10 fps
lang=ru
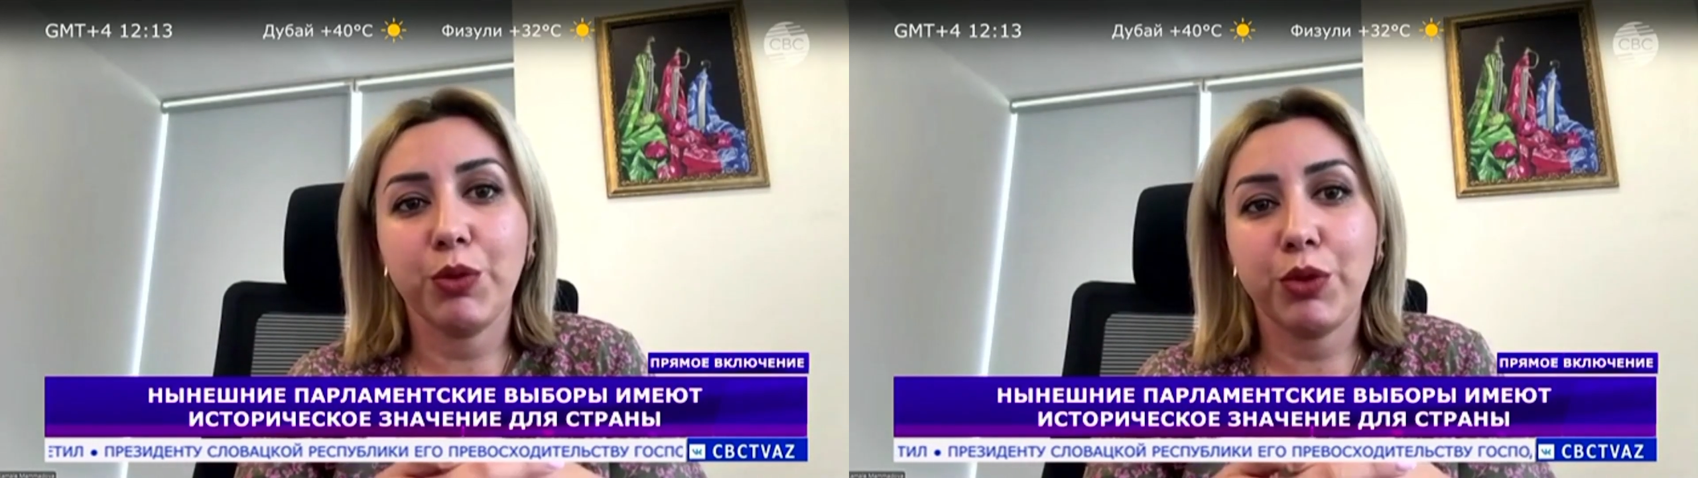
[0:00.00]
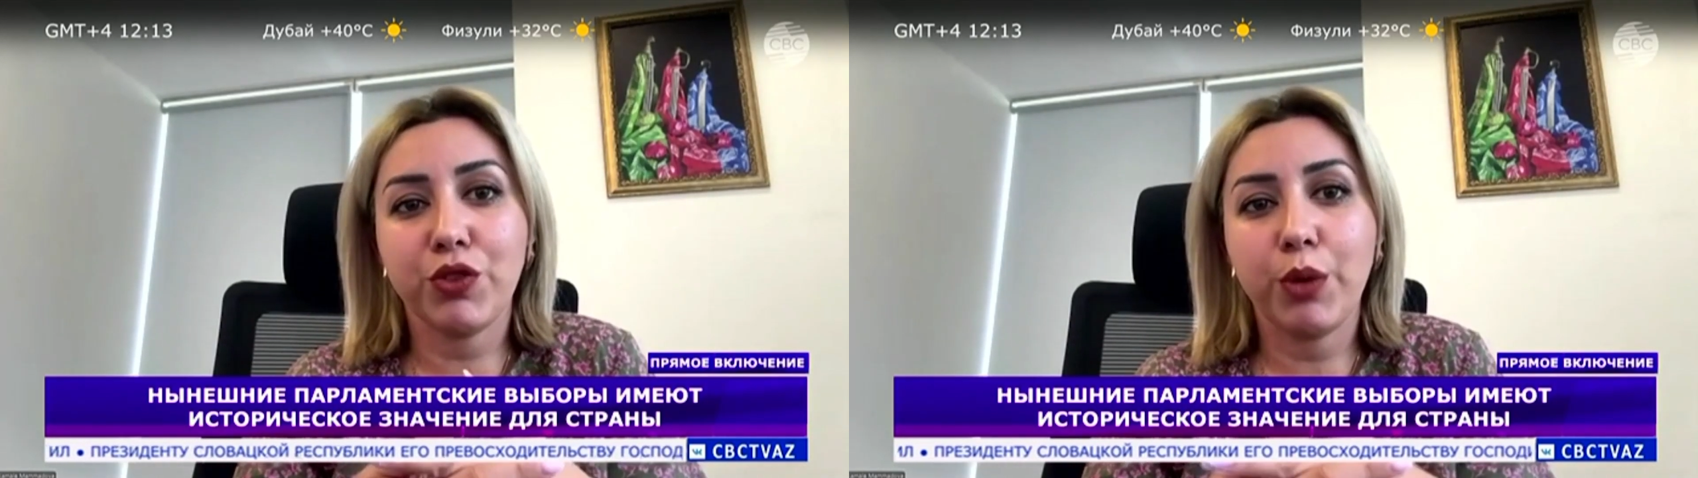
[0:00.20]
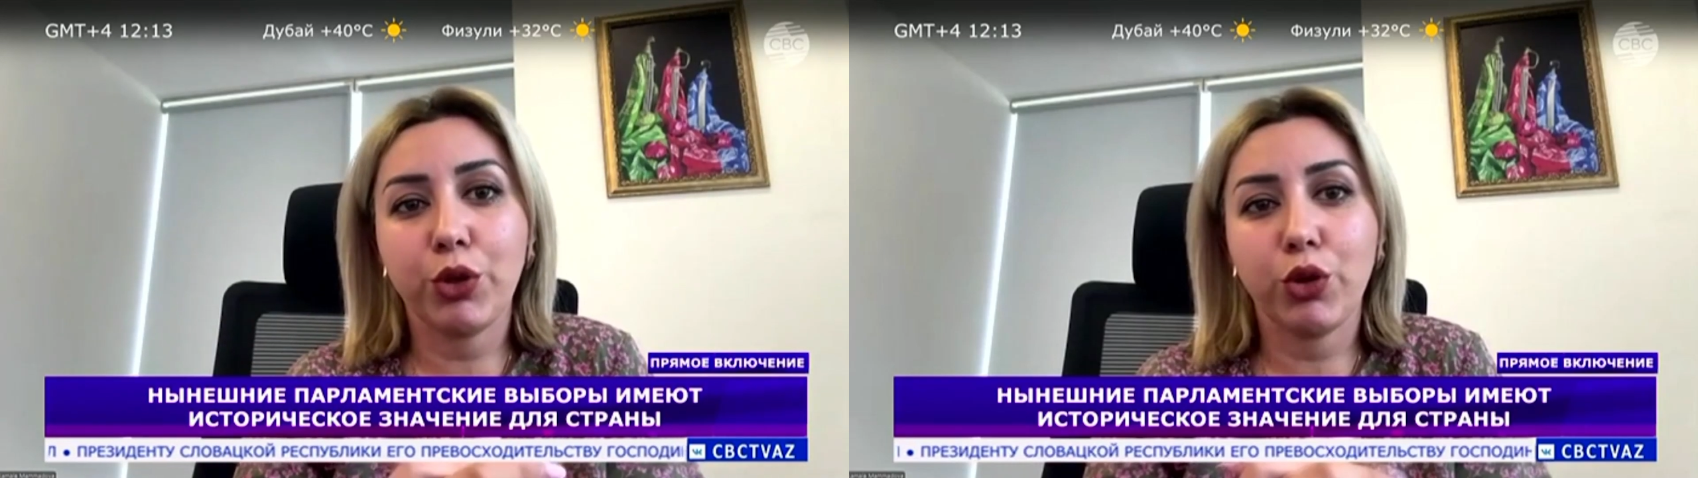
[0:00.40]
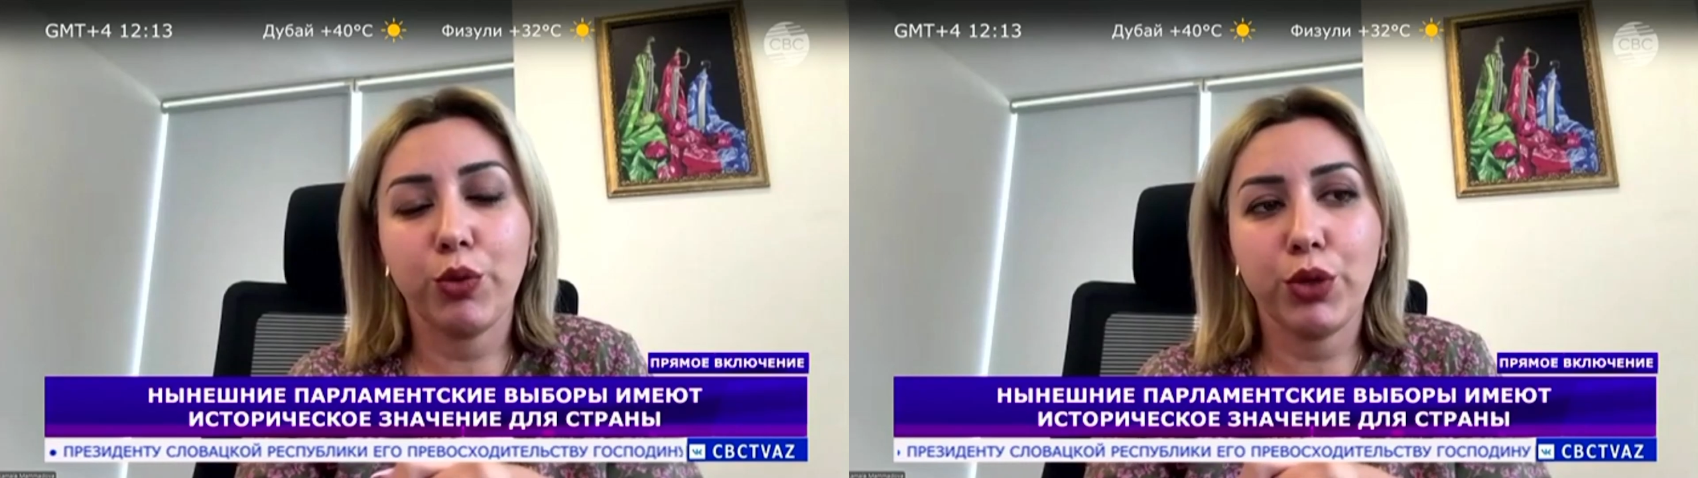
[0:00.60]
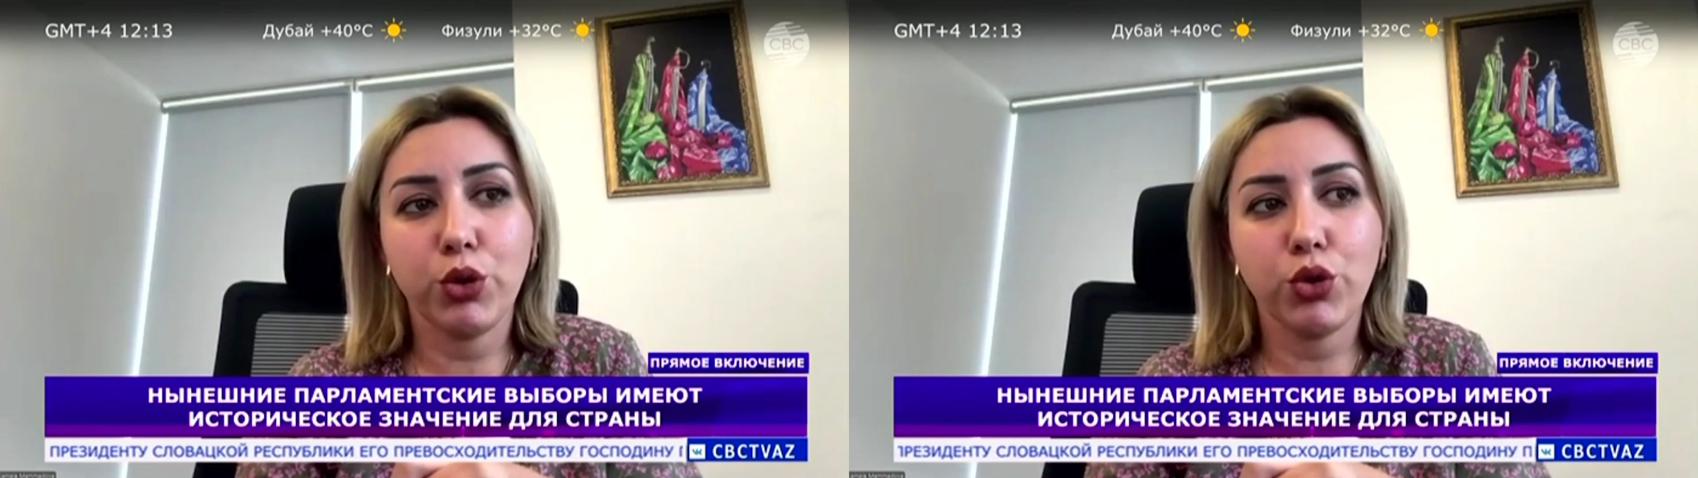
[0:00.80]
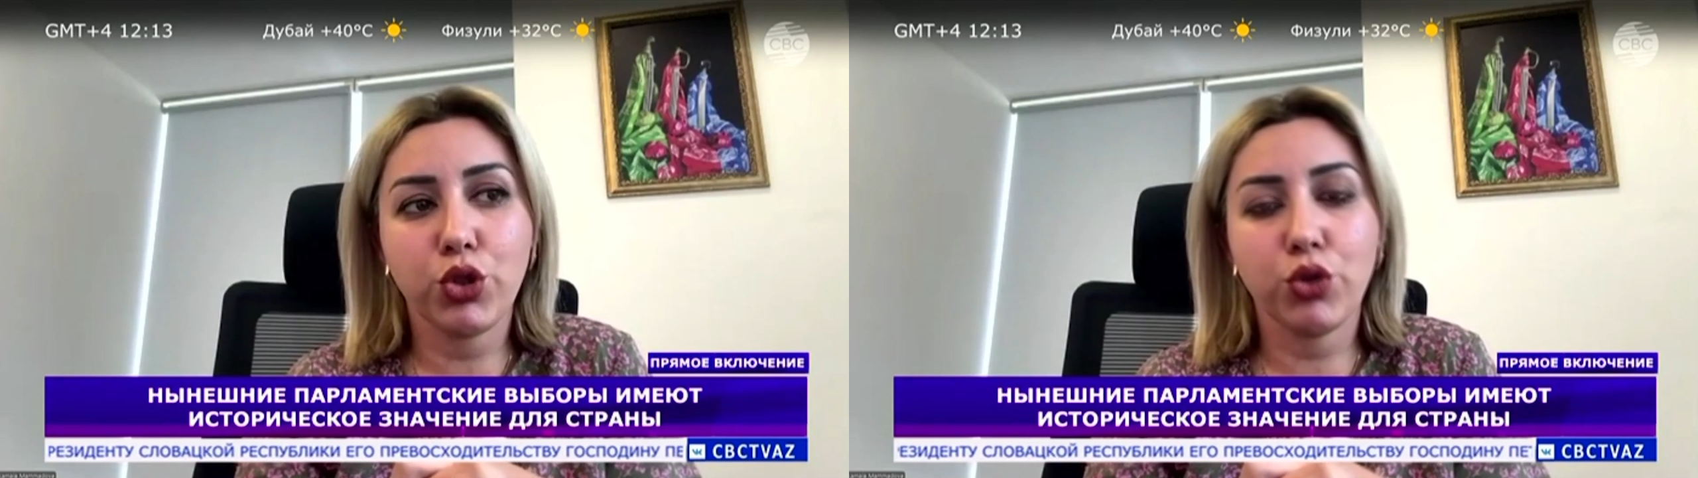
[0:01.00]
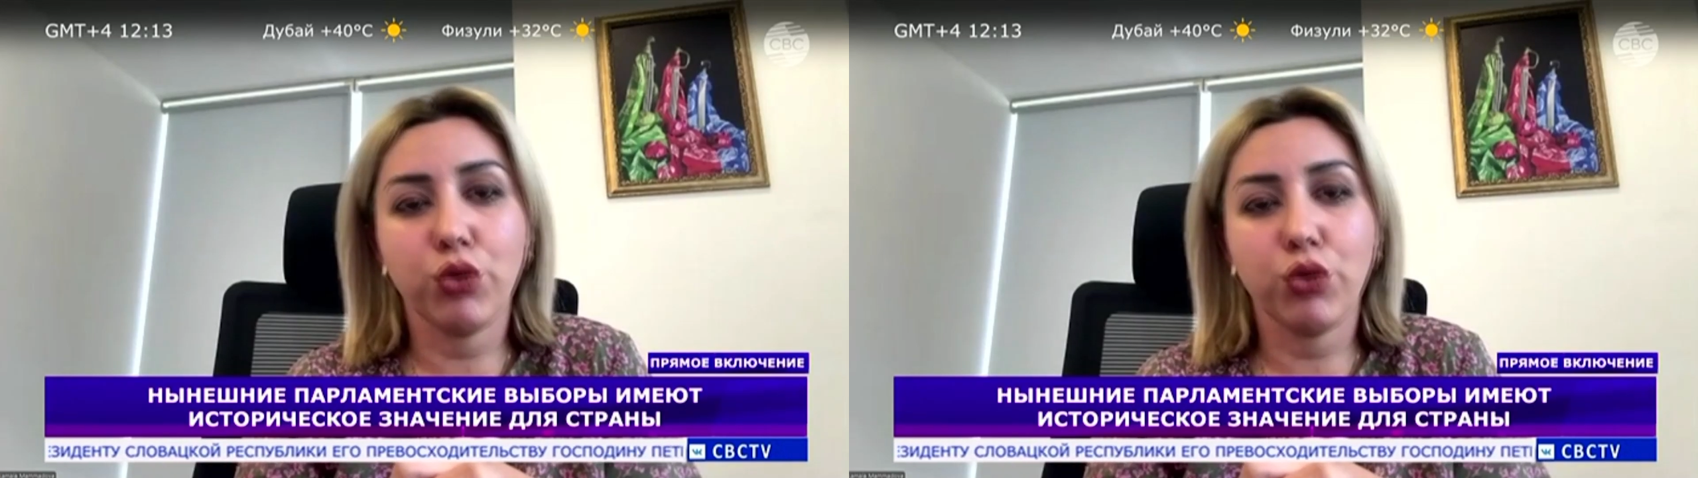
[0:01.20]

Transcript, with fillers: мы переживаем такой период,